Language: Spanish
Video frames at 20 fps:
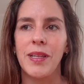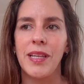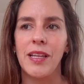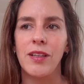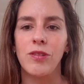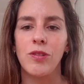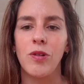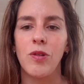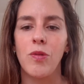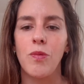
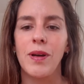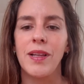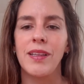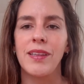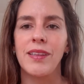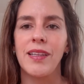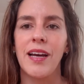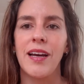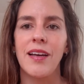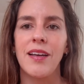tanto en
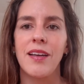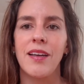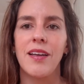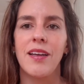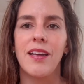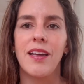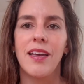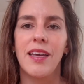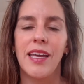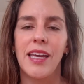cuenta,
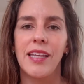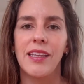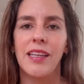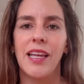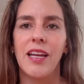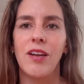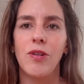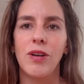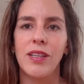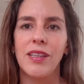que
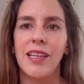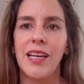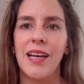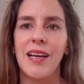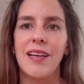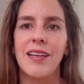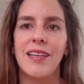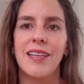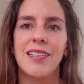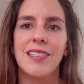esté y no
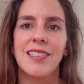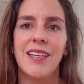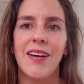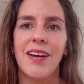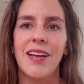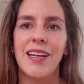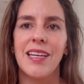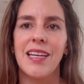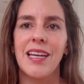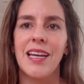esté,
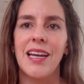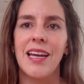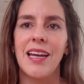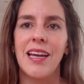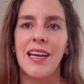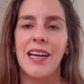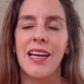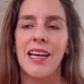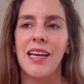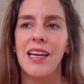saber
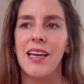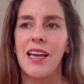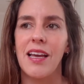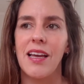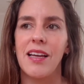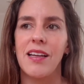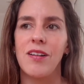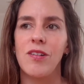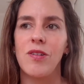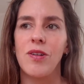qué es
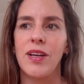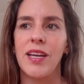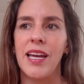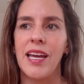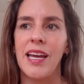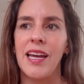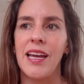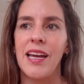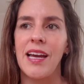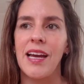lo
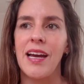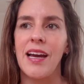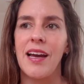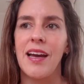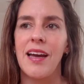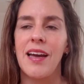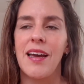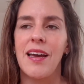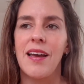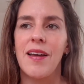que
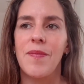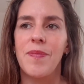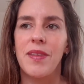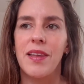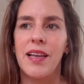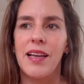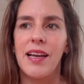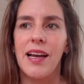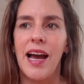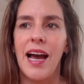
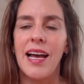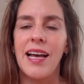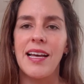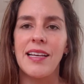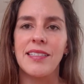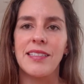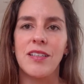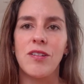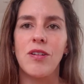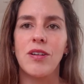
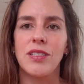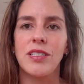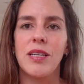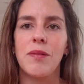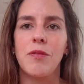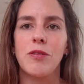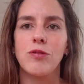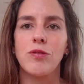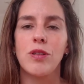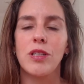ha sido
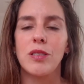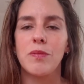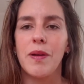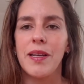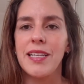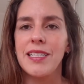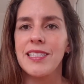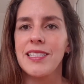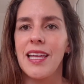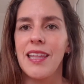así por sus
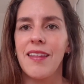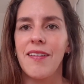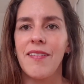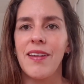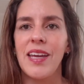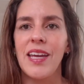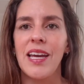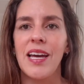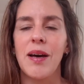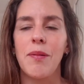experiencias de
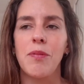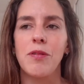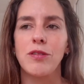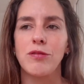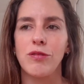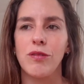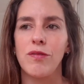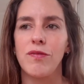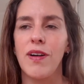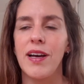vida, por
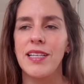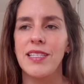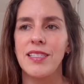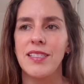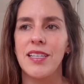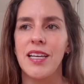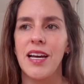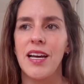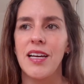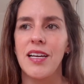su
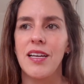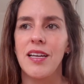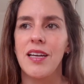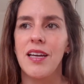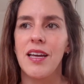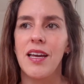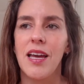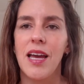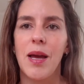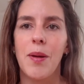infancia,
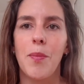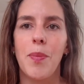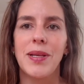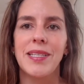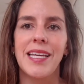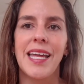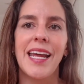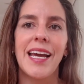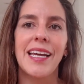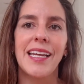
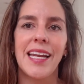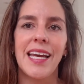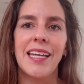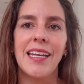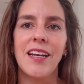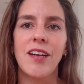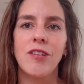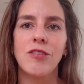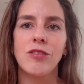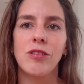empezar a
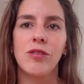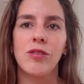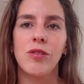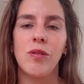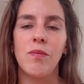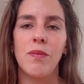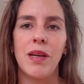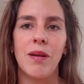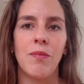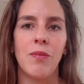creer en
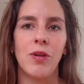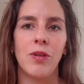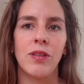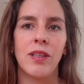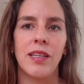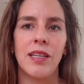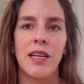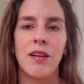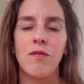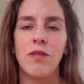nosotros mismos,
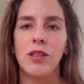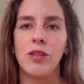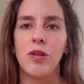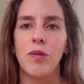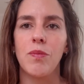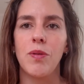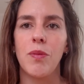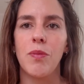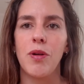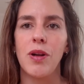tener
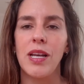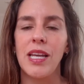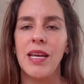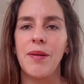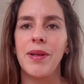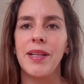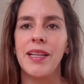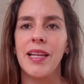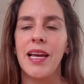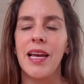nuestros propios
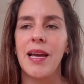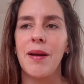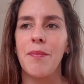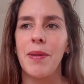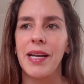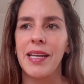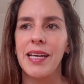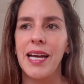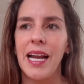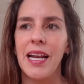límites,
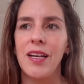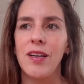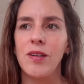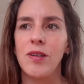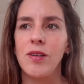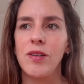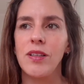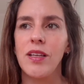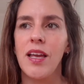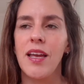
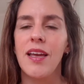marcarlo.